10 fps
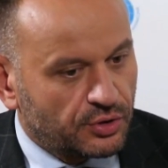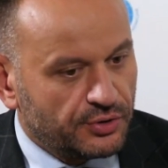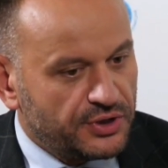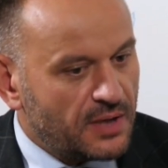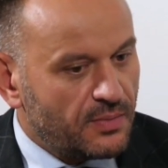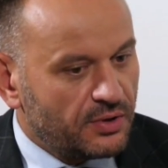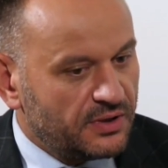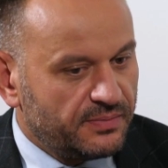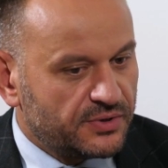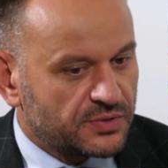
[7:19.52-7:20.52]
to nie
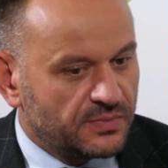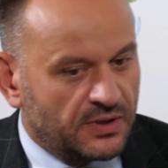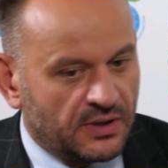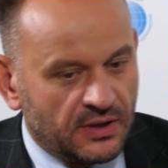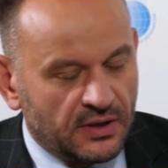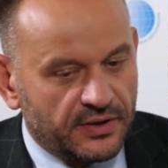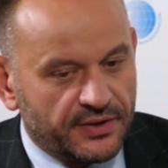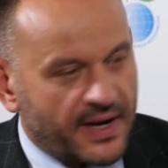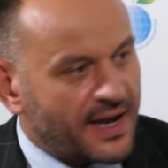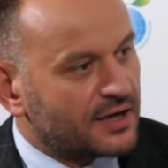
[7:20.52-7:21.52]
moglibyśmy
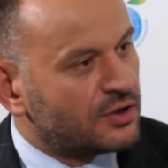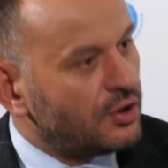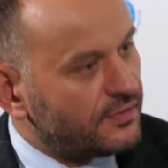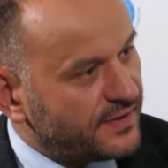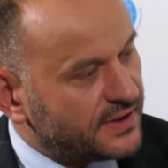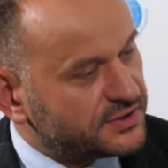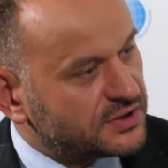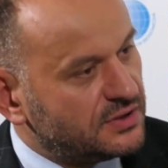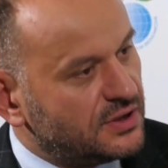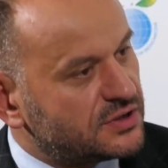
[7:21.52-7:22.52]

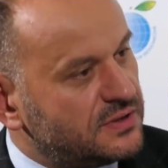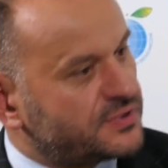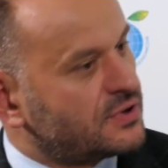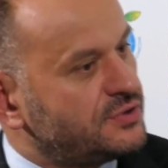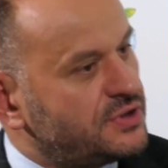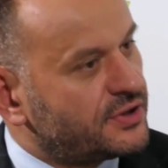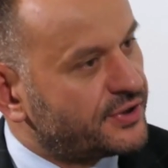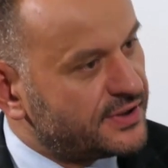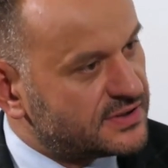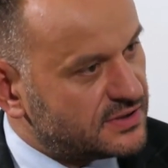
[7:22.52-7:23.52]
reagować, jeśli przychodzi
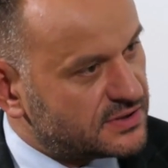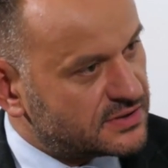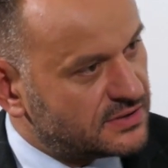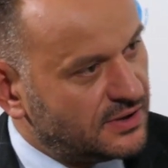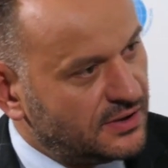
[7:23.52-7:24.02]
kryzys.